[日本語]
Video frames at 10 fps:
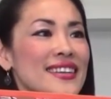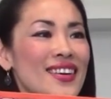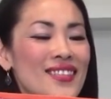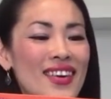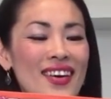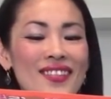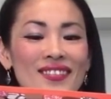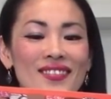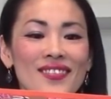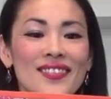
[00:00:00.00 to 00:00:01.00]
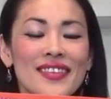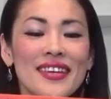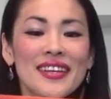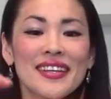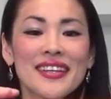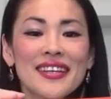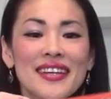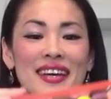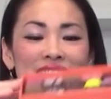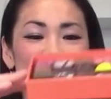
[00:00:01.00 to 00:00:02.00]
どうも。綺
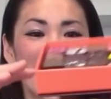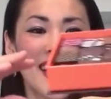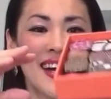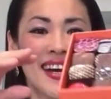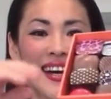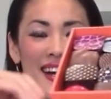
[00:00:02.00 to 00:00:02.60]
麗な